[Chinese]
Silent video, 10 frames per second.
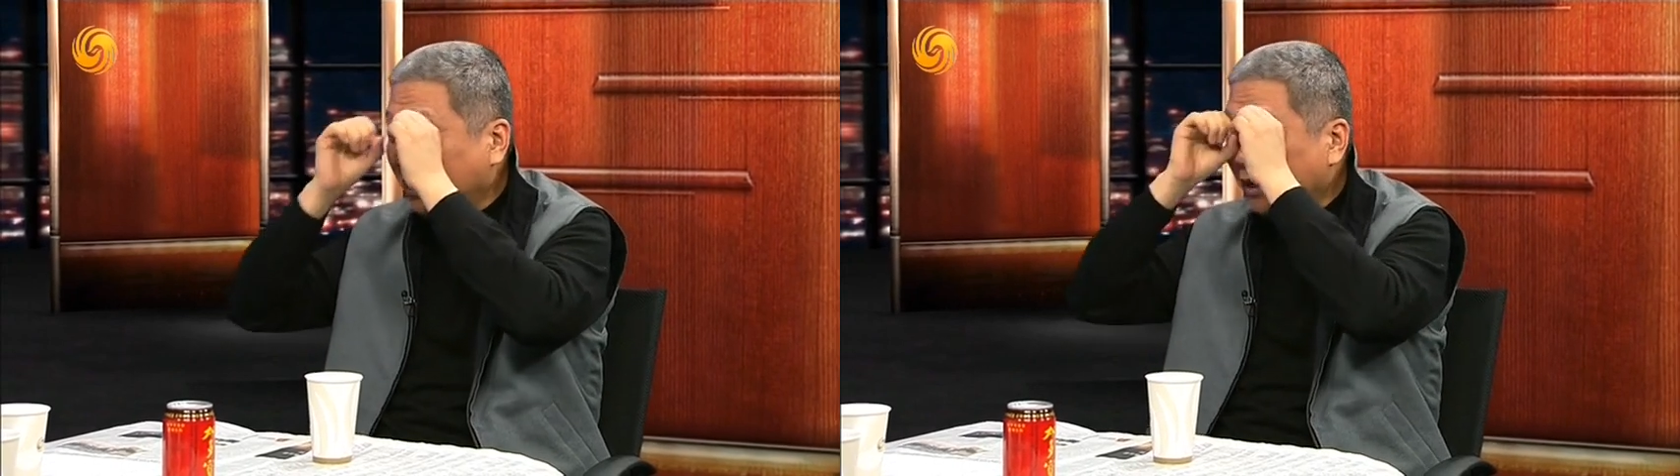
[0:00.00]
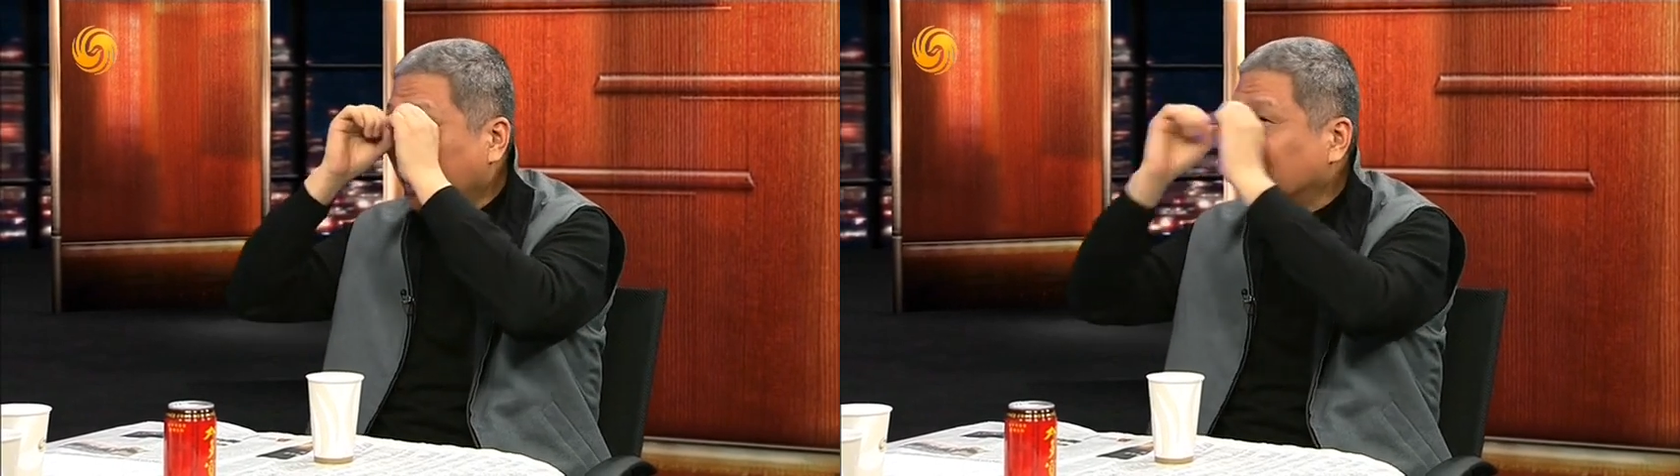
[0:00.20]

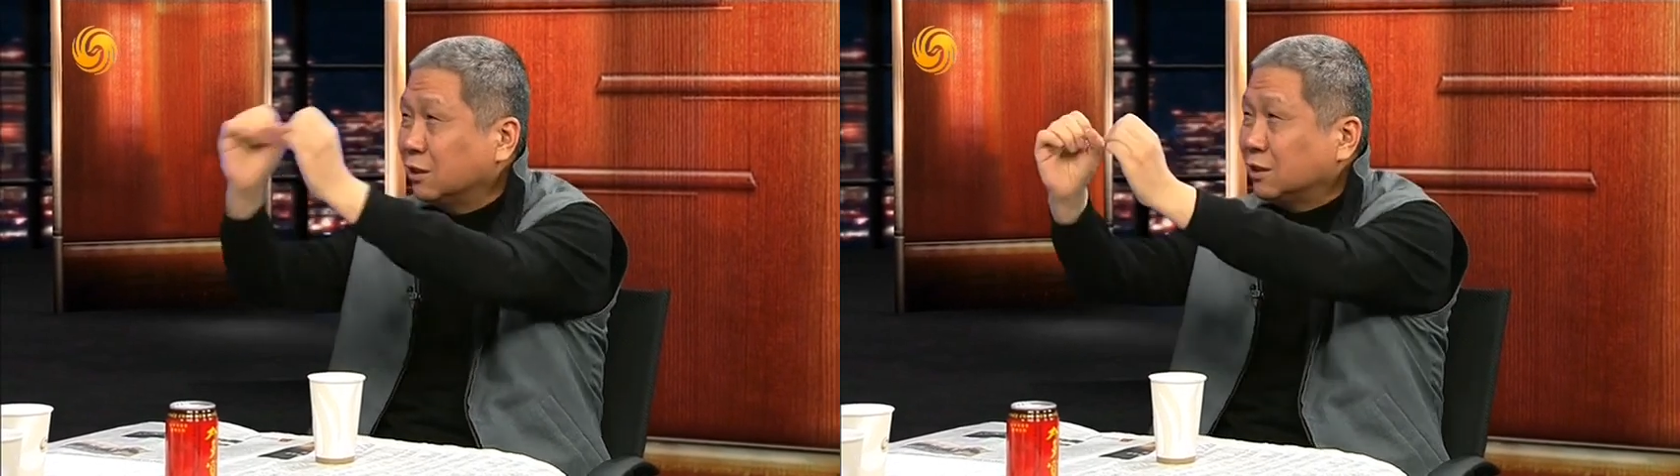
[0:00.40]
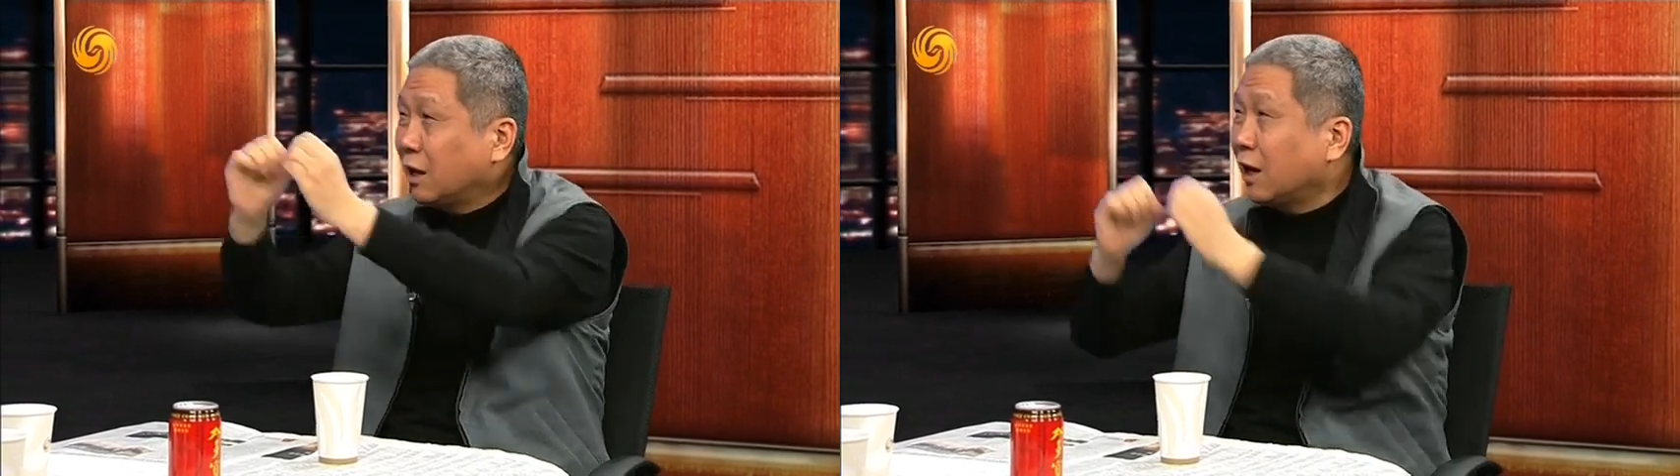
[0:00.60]
睛看出
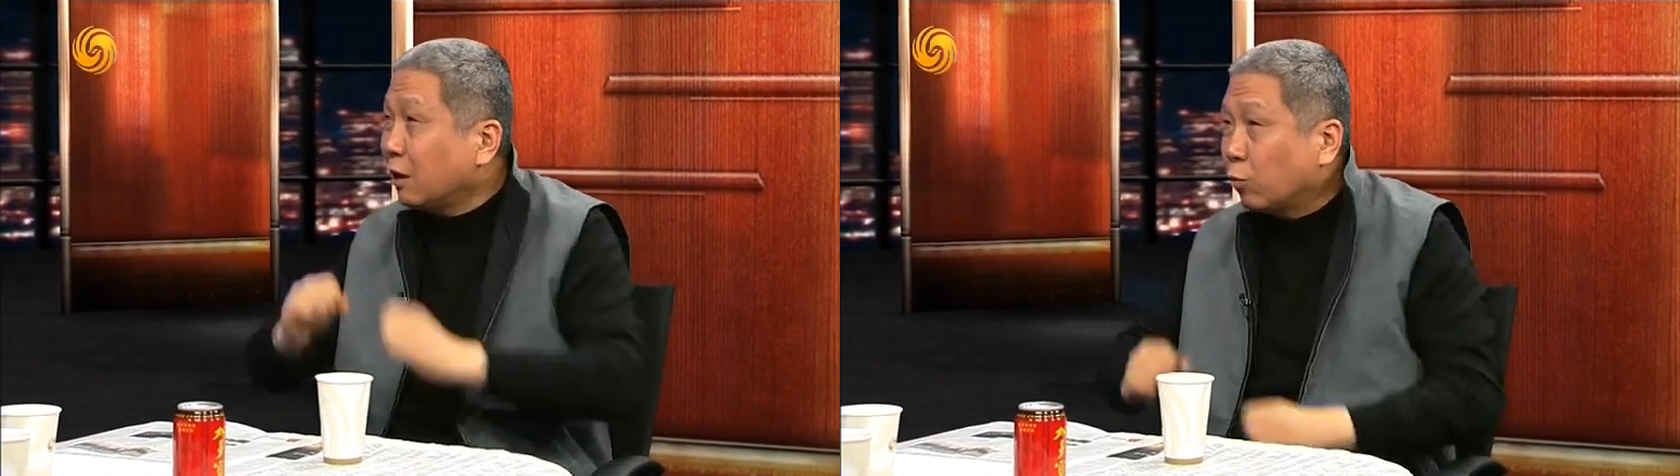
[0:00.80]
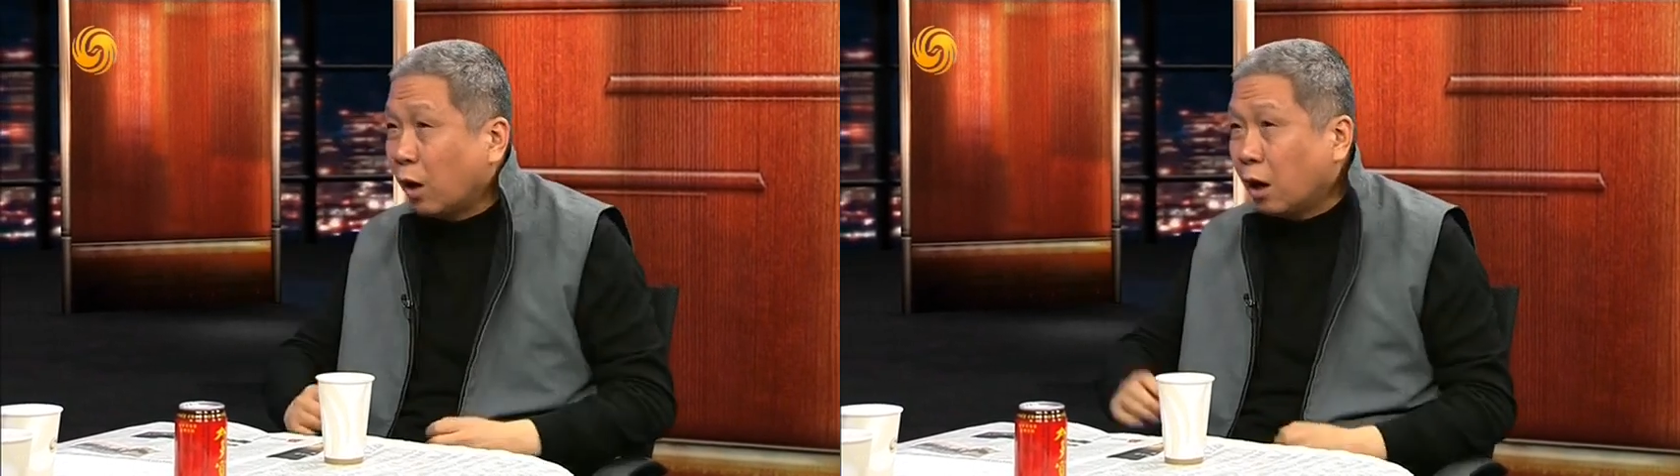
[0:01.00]
去像俩
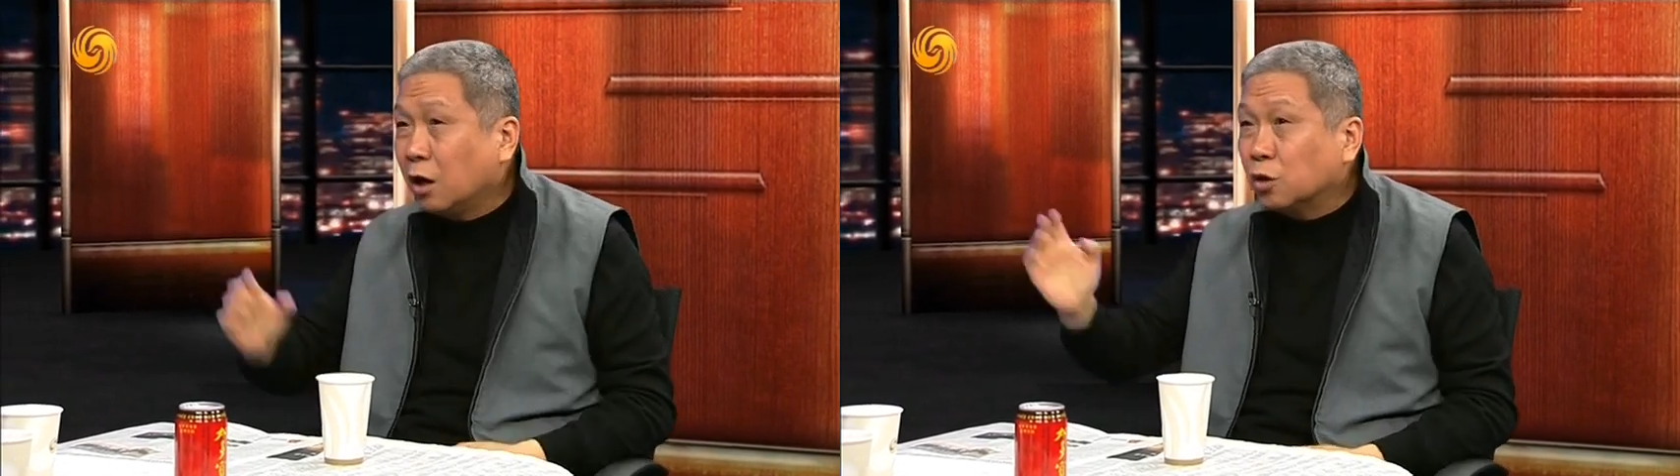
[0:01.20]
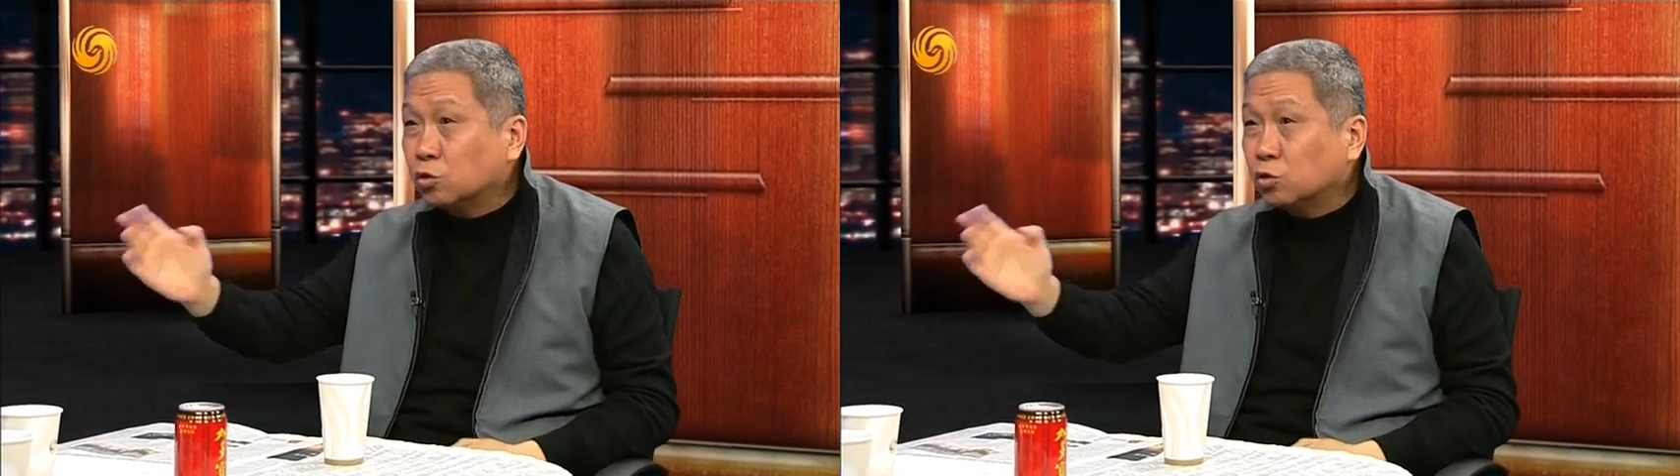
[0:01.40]
管儿，